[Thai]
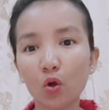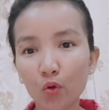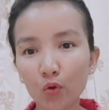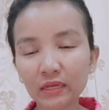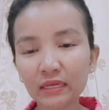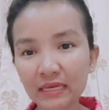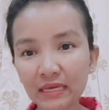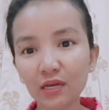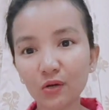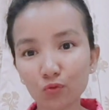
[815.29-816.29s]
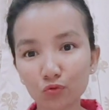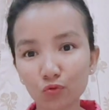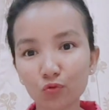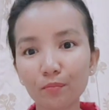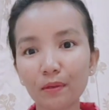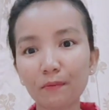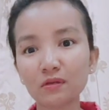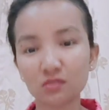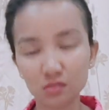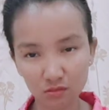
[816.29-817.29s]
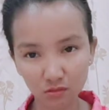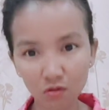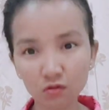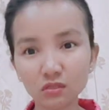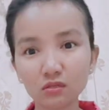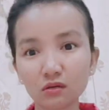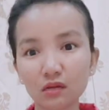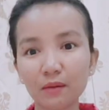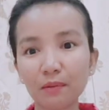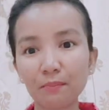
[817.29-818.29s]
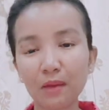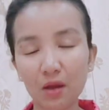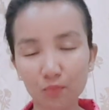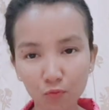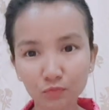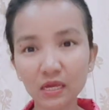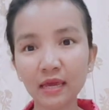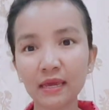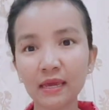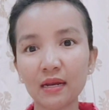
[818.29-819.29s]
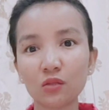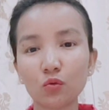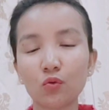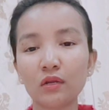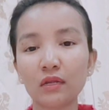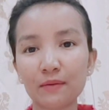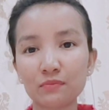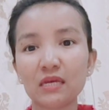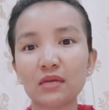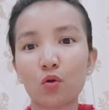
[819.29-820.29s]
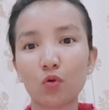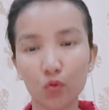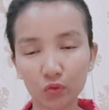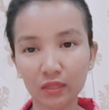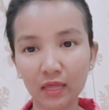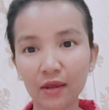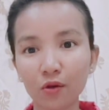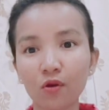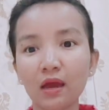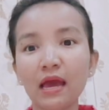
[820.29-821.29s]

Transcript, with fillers: คนขิงลูกทุกคนแบบว่าสึงเนาะสึงแล้วก็แบบภาคภูมิใจแหงนะทุกคนในน้ำใจของคนไทยเนาะ